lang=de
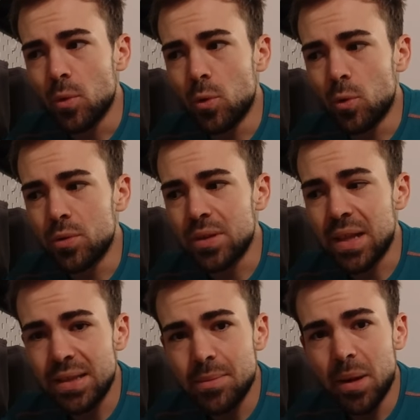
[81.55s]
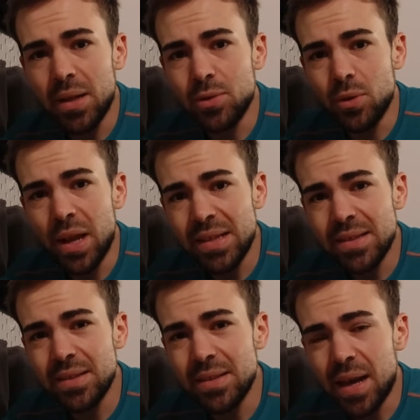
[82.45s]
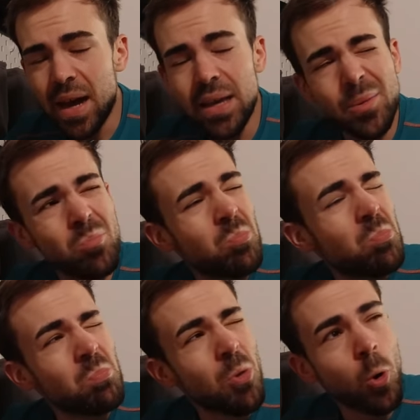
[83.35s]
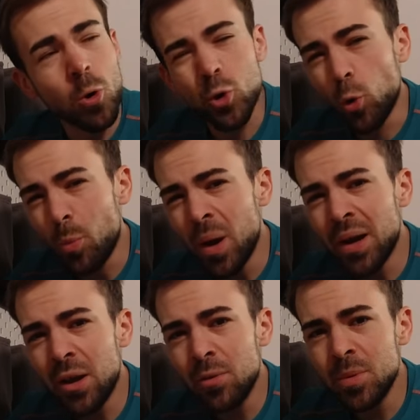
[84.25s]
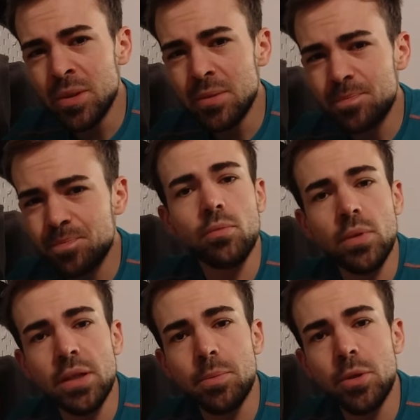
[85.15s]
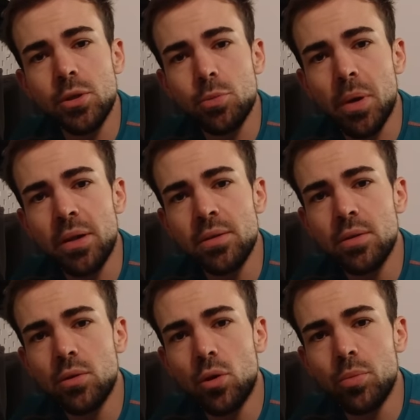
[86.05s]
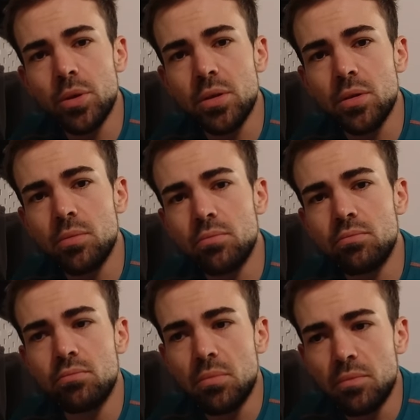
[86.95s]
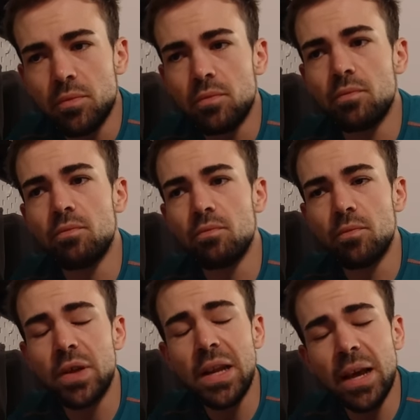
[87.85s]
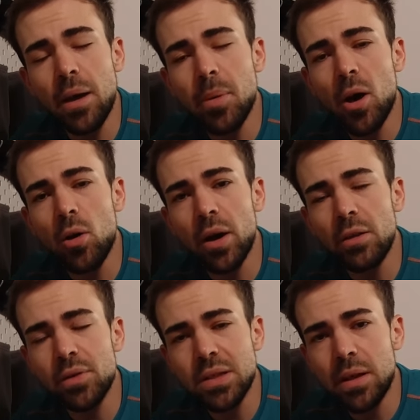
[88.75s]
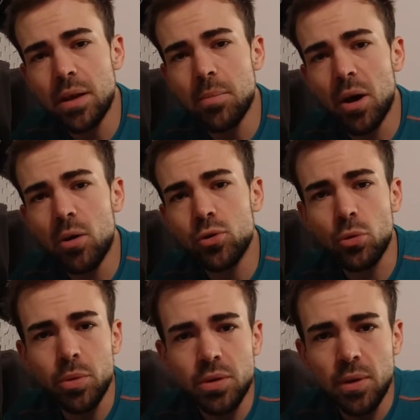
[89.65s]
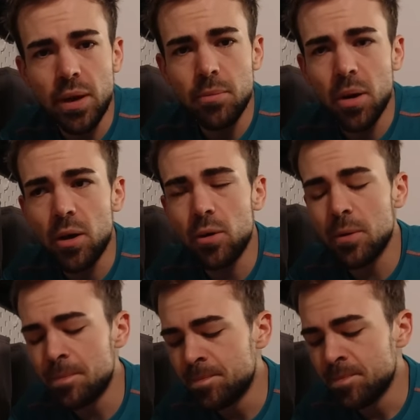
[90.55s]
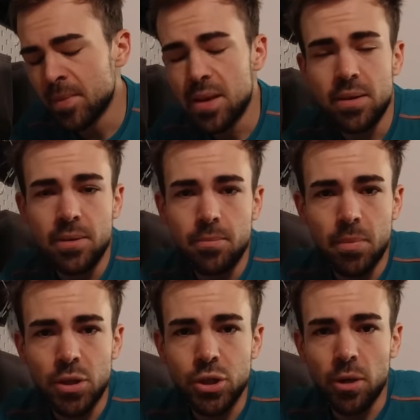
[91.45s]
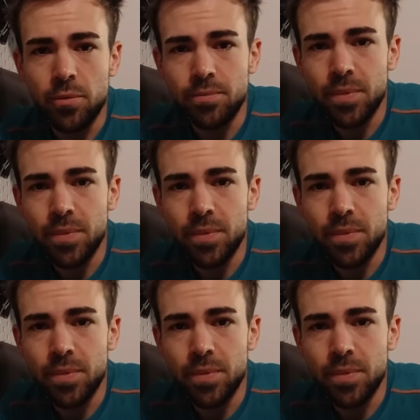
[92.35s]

Und das letzte Mal, also letztes Jahr im Oktober, glaube ich. Jetzt bin ich gespannt, ob ich viel länger braucht, etwas länger braucht, doppelt so lange braucht. Mal schauen.